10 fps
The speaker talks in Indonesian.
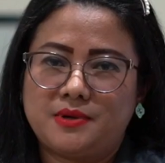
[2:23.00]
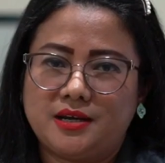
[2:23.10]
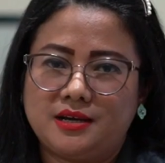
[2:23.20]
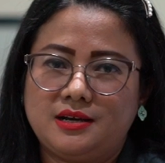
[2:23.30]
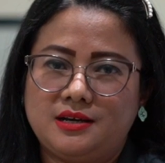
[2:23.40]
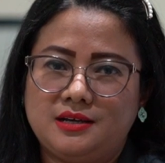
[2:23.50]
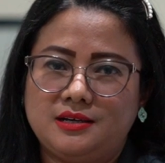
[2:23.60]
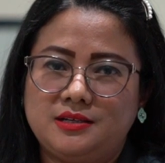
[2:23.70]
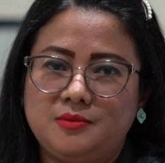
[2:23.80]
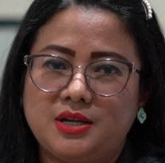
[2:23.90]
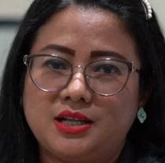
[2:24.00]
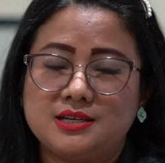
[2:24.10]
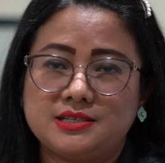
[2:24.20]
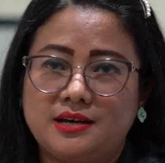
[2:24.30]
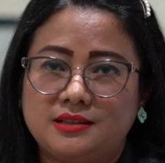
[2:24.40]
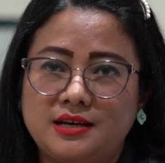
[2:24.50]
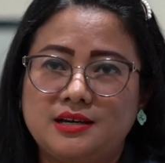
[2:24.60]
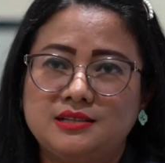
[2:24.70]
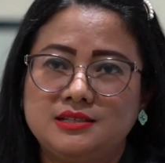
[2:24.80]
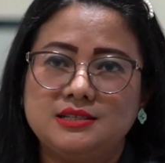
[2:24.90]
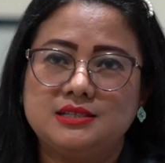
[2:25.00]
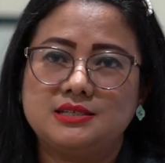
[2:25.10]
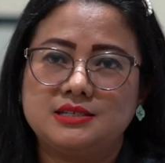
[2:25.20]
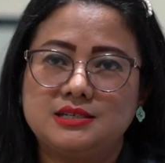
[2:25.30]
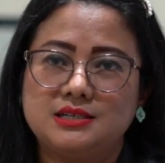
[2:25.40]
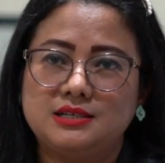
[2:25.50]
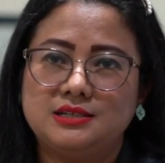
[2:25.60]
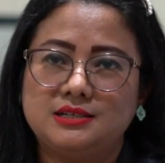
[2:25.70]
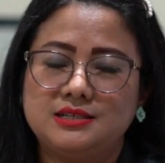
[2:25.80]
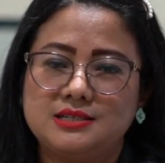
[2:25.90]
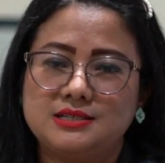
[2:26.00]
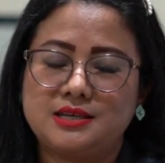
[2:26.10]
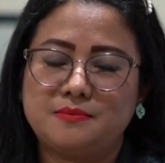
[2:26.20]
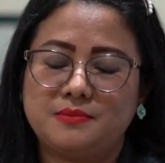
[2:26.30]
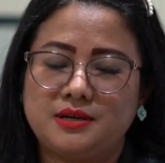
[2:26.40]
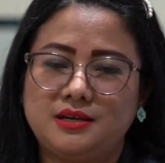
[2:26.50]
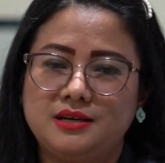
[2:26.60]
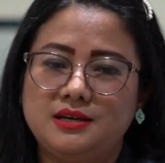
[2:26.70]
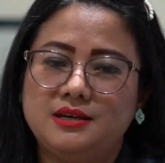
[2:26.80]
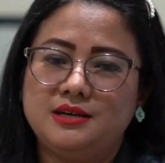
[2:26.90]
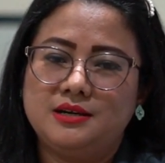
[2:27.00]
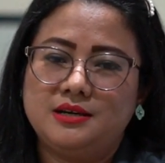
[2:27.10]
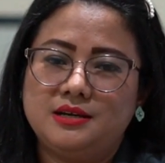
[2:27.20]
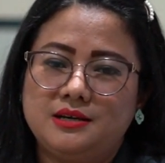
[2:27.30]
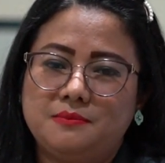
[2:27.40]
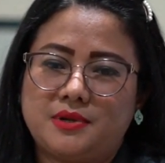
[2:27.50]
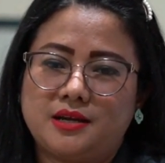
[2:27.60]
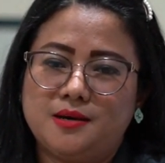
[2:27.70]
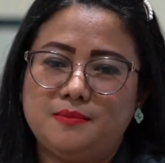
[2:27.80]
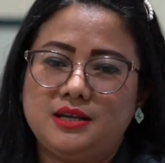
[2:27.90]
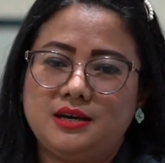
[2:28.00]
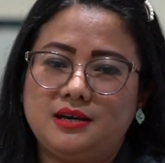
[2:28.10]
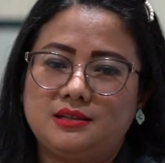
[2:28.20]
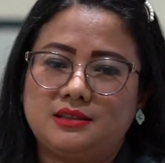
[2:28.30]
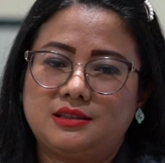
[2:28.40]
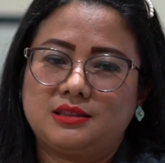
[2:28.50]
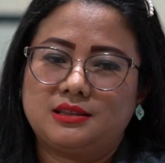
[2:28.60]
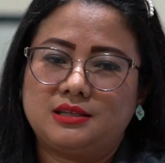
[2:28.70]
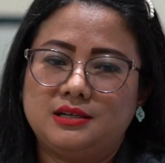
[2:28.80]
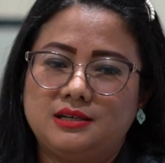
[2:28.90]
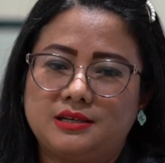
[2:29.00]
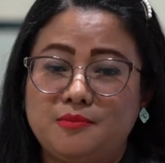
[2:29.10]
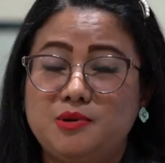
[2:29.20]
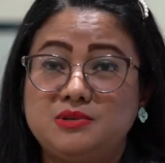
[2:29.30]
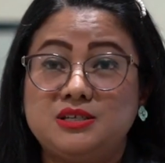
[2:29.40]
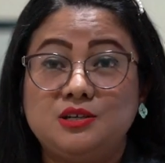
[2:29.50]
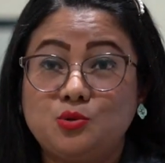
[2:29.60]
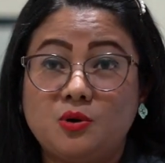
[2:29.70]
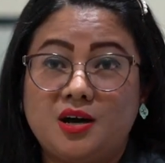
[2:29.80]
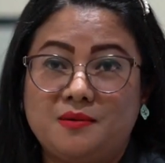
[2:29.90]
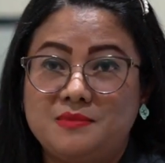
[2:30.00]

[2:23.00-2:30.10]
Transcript: Mereka diberikan kesehatan uh, sampai mereka melihat uh, kami menjadi tua